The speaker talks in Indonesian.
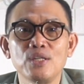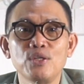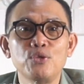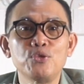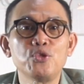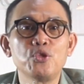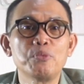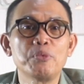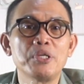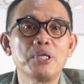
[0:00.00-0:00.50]

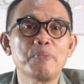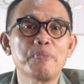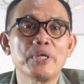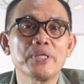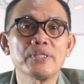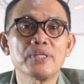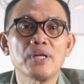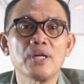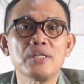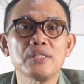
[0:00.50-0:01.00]
untuk
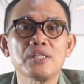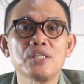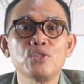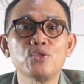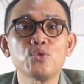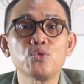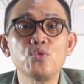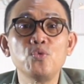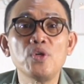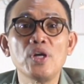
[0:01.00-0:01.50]
mendapatkan
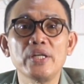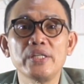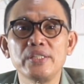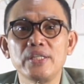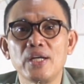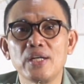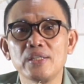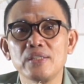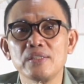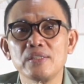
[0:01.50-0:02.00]
keuntungan
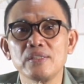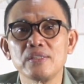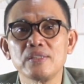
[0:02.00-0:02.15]
yang